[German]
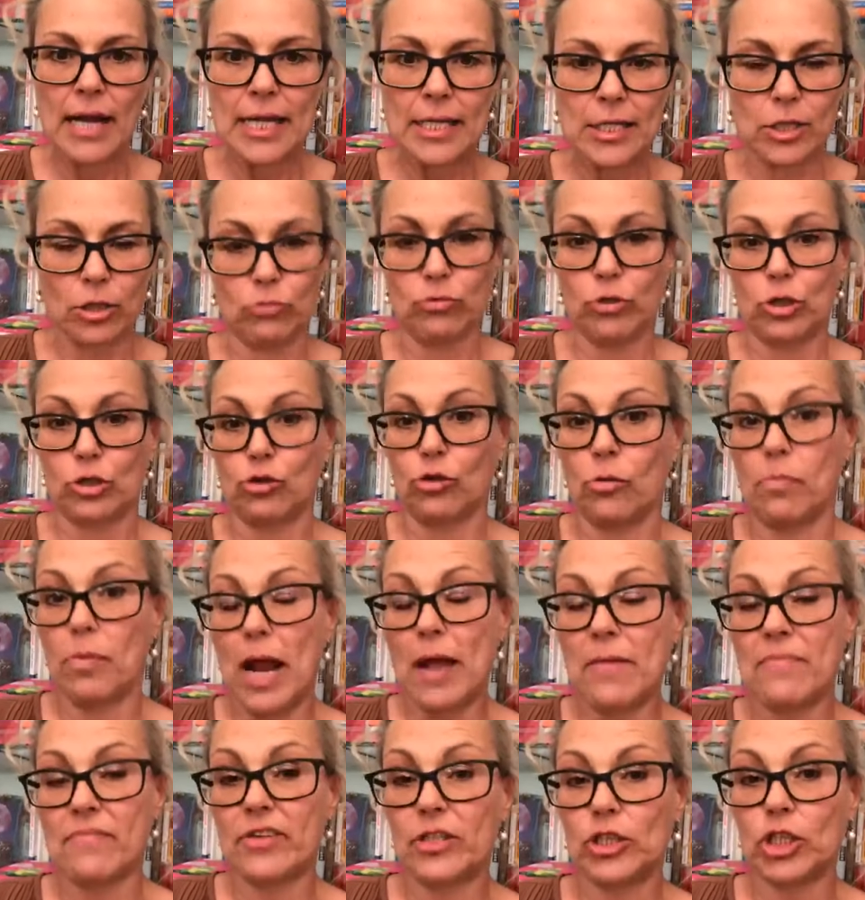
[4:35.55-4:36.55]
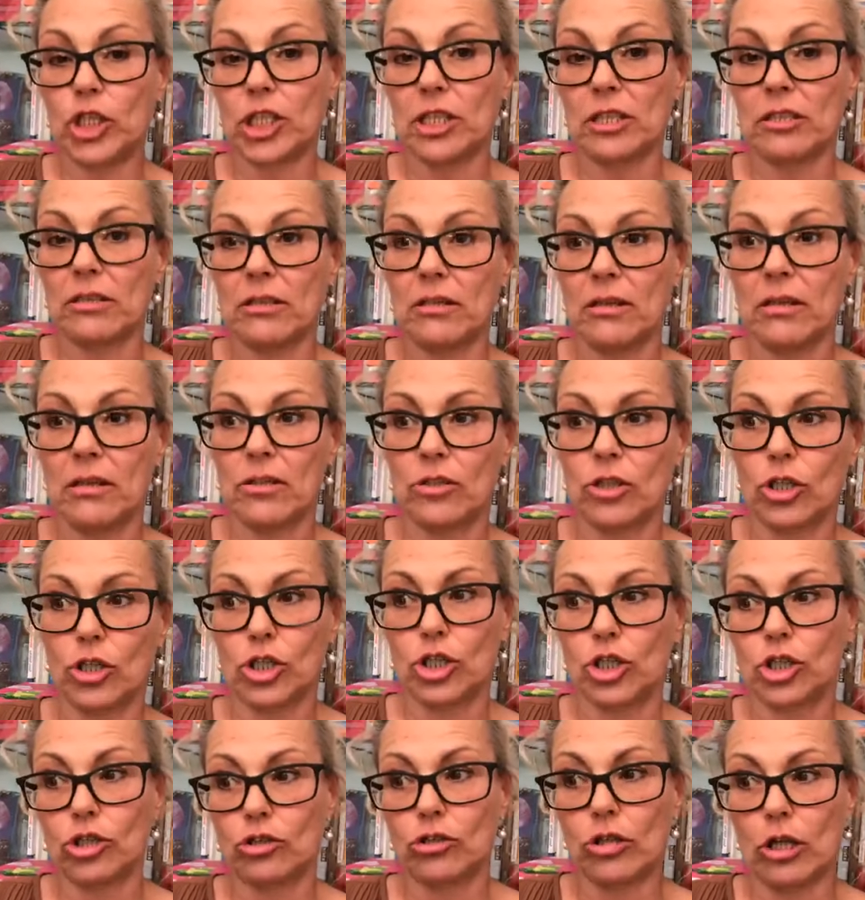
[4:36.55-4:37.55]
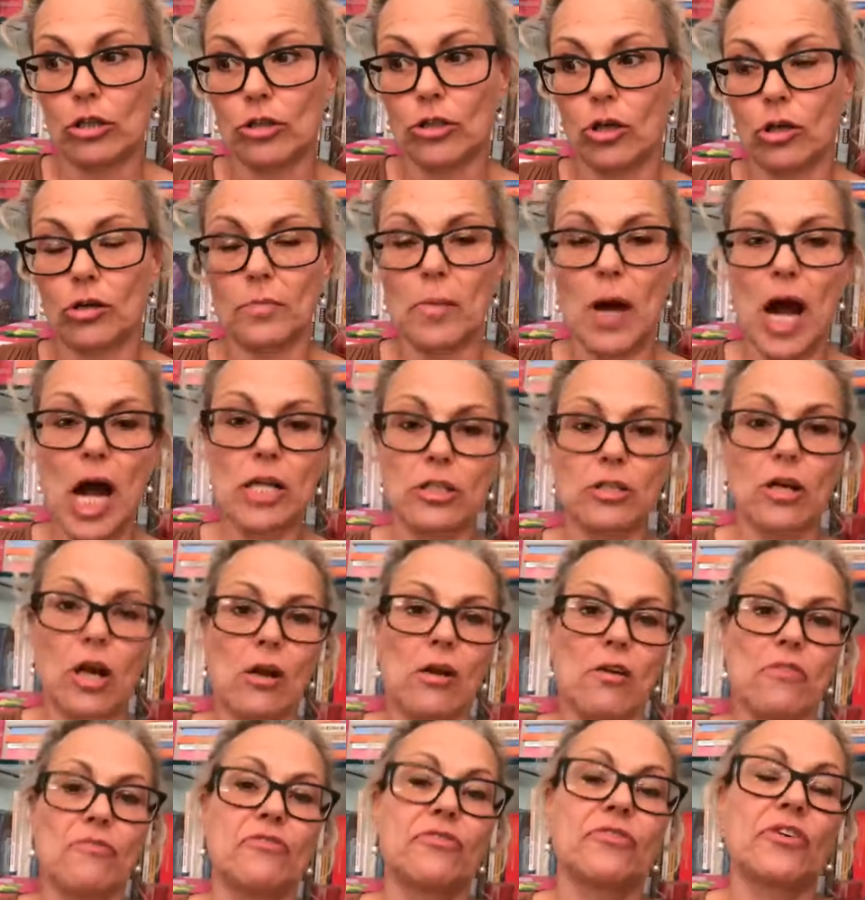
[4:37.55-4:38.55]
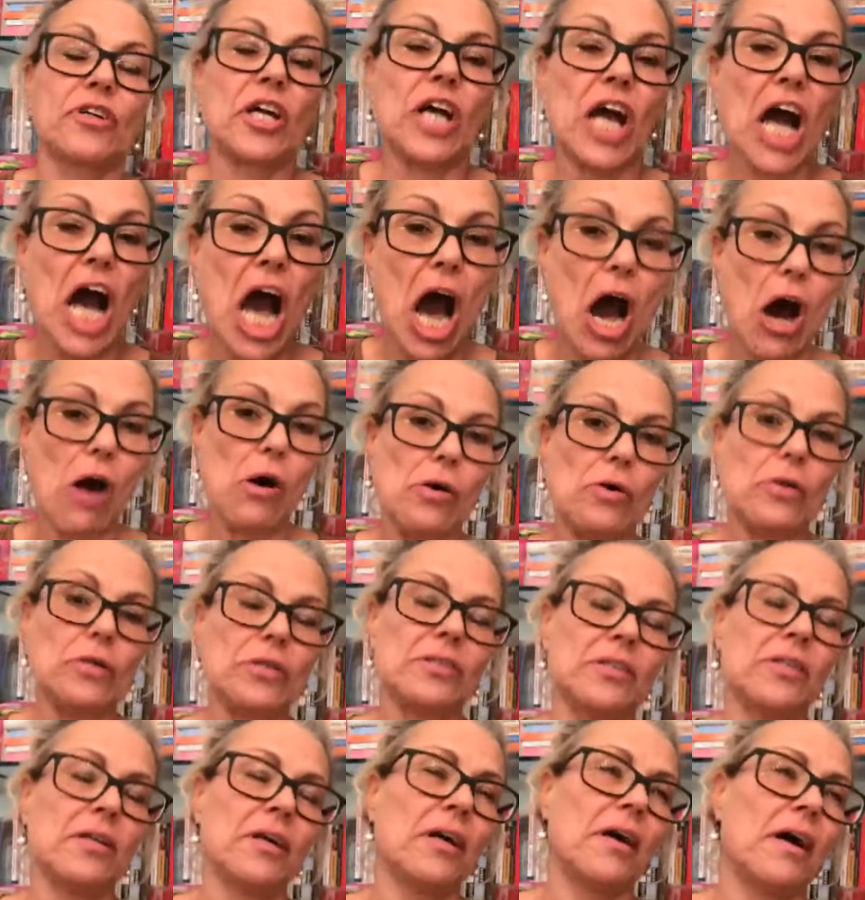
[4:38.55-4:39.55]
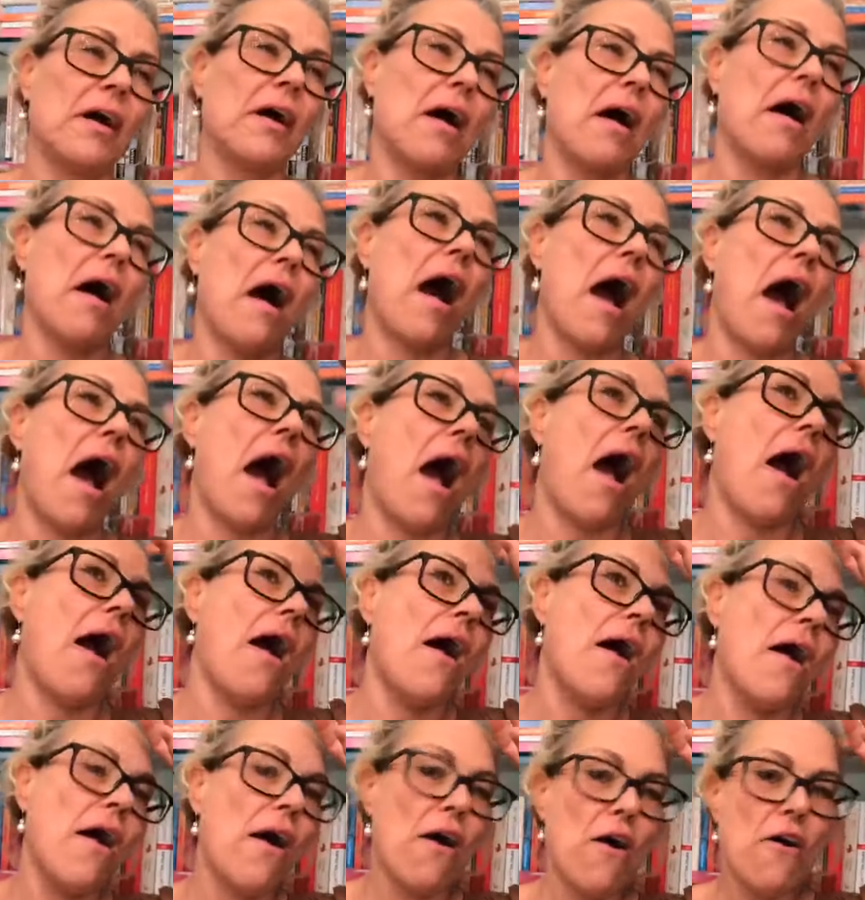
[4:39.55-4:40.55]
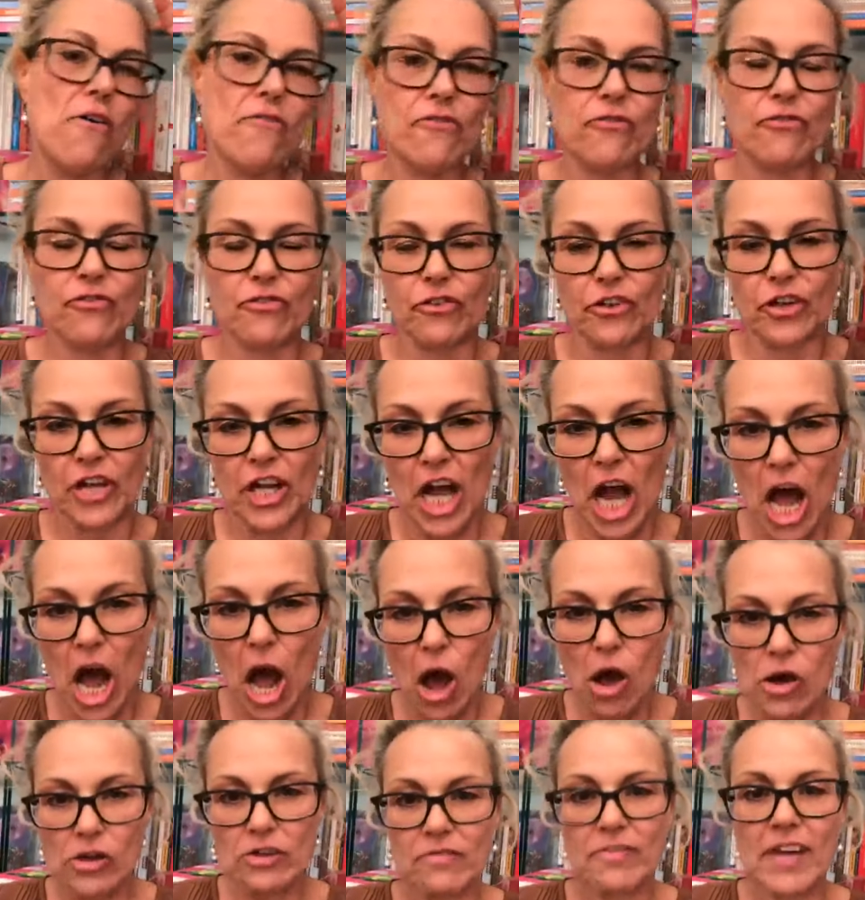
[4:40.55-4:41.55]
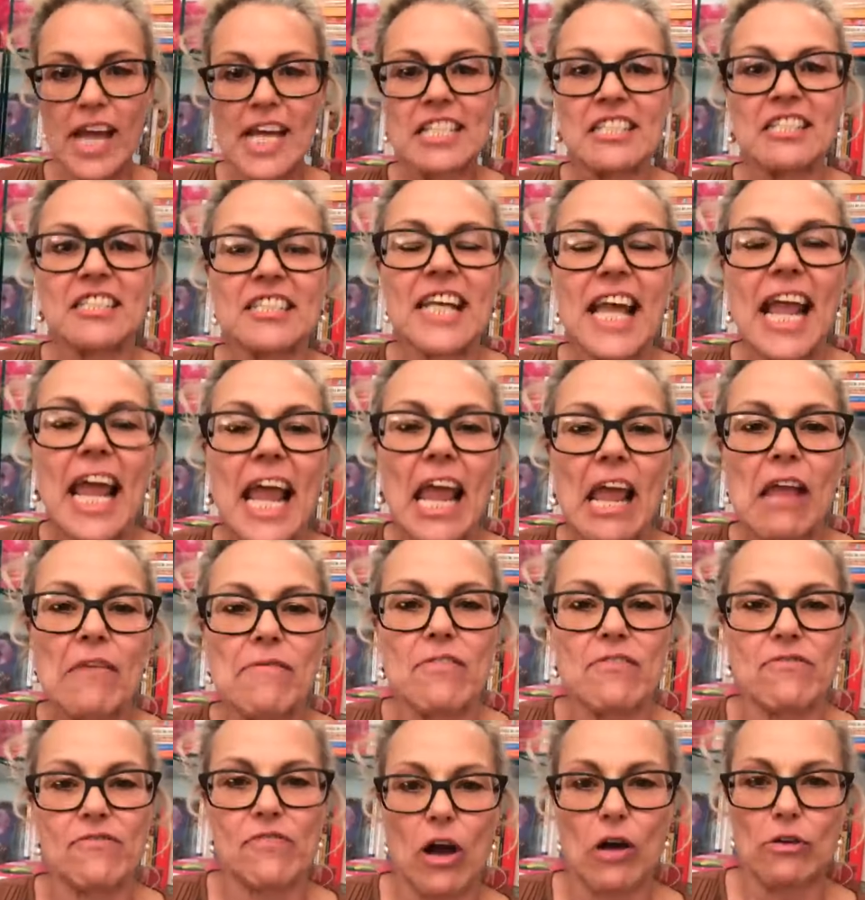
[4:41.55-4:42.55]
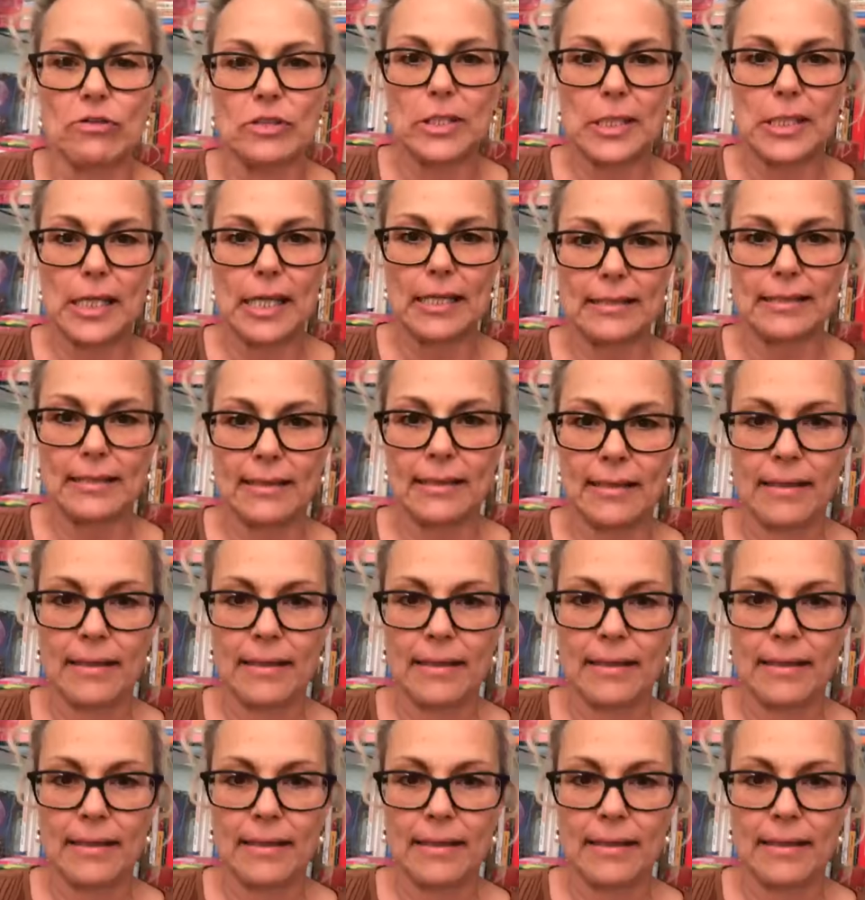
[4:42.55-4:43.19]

dann wird so bleiben, wie es ist. Dann, dann sagt man halt, Frauen, ja, Frauen, weißt eh, wie Frauen sind.